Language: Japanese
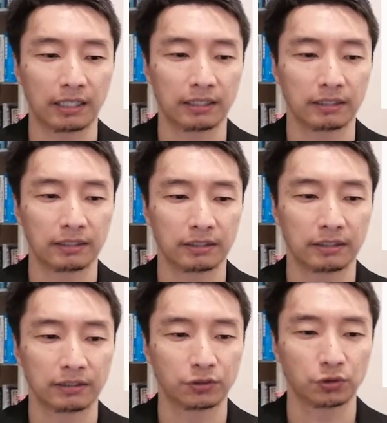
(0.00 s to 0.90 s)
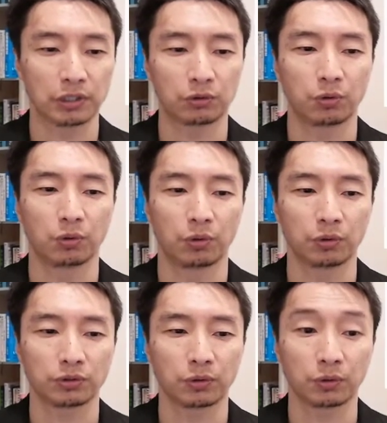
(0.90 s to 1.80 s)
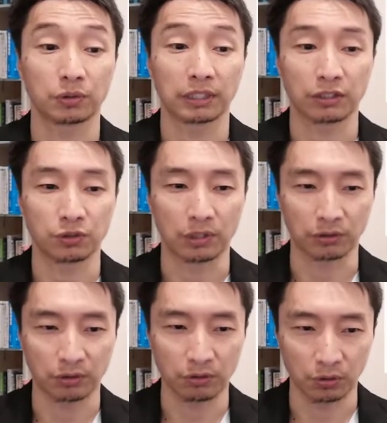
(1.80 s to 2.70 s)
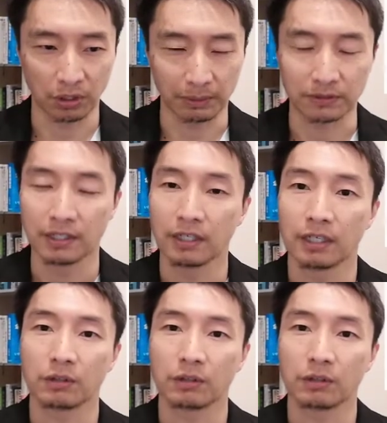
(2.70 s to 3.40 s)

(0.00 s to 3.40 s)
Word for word: あ集客方法をストック型集客というふうに呼んでいます。